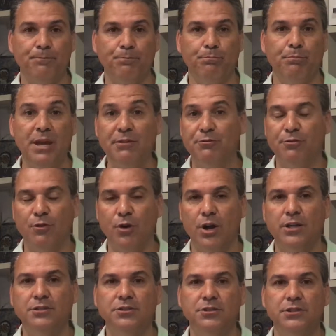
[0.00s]
bem
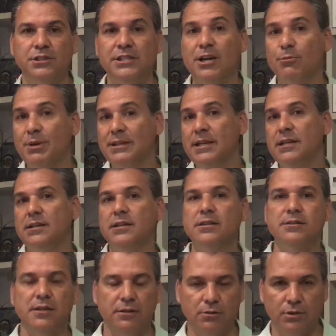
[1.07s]
forte e é uma
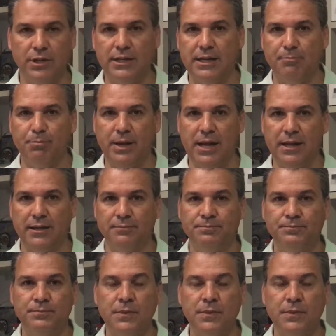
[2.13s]
delícia correr na praia.